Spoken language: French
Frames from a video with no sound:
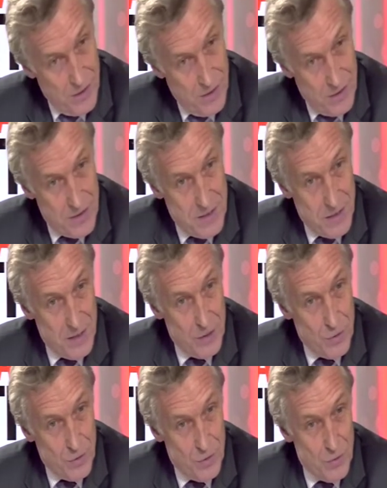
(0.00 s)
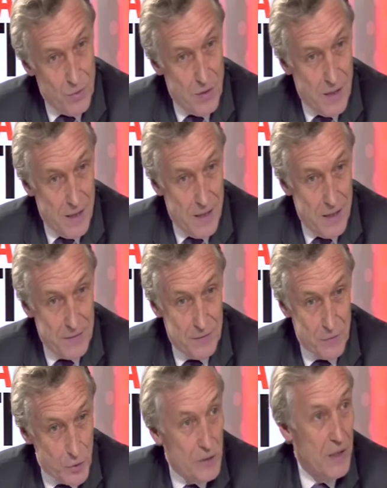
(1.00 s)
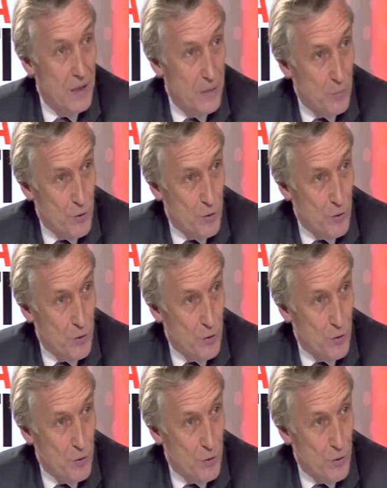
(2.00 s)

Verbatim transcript: euh, Cyril Grenot a voté